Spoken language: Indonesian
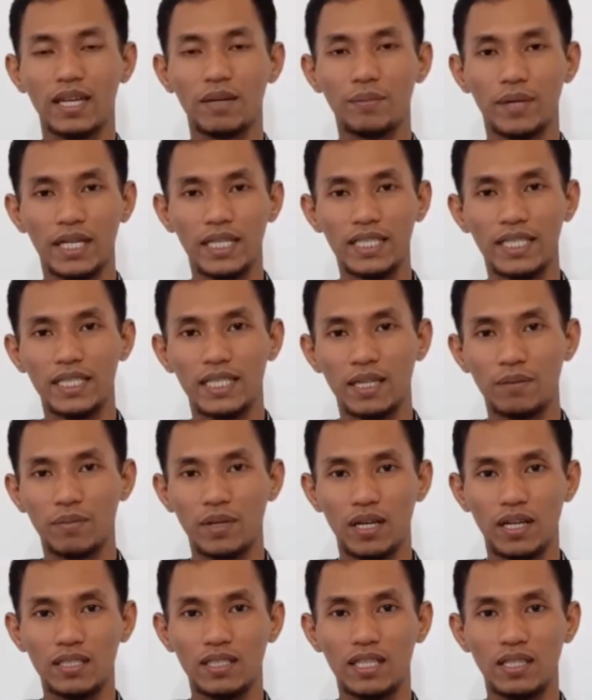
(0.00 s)
Baik, kita
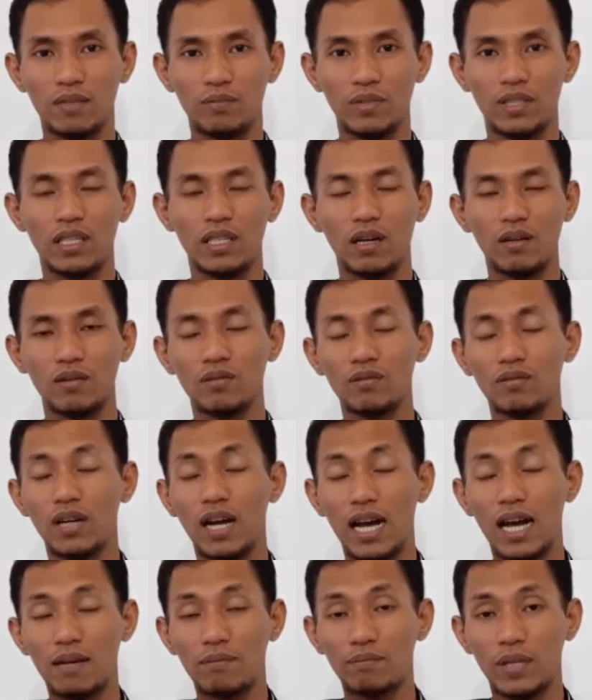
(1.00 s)
bahas terlebih dahulu
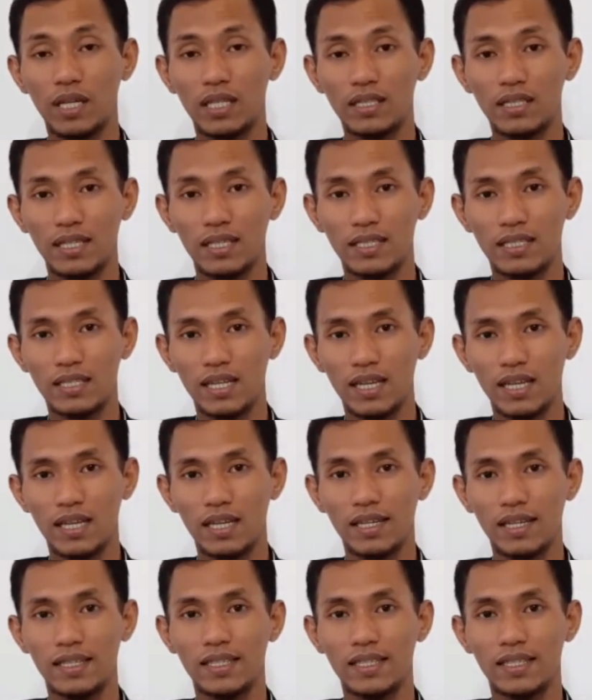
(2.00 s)
apa saja